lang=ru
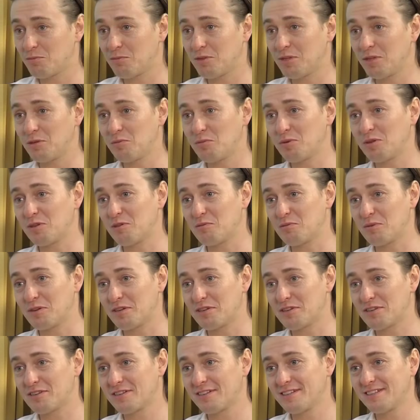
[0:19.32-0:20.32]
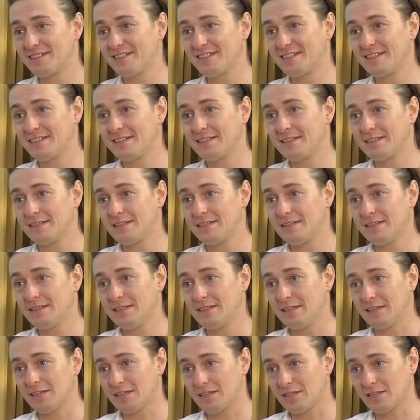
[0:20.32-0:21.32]
меня не понимаешь.
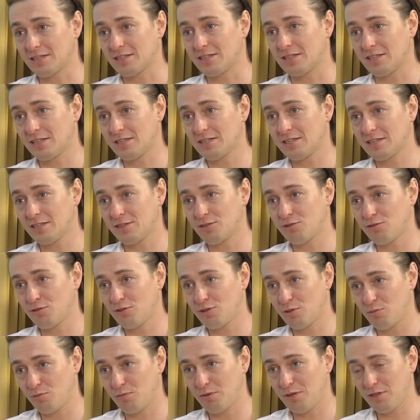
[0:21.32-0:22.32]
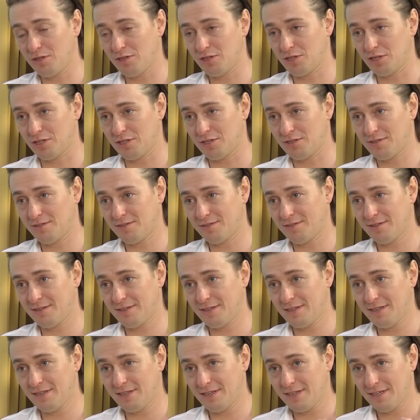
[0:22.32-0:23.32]
Я каждый раз хочу это пережить.
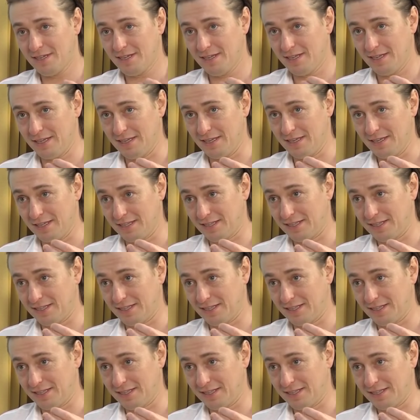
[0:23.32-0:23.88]
Я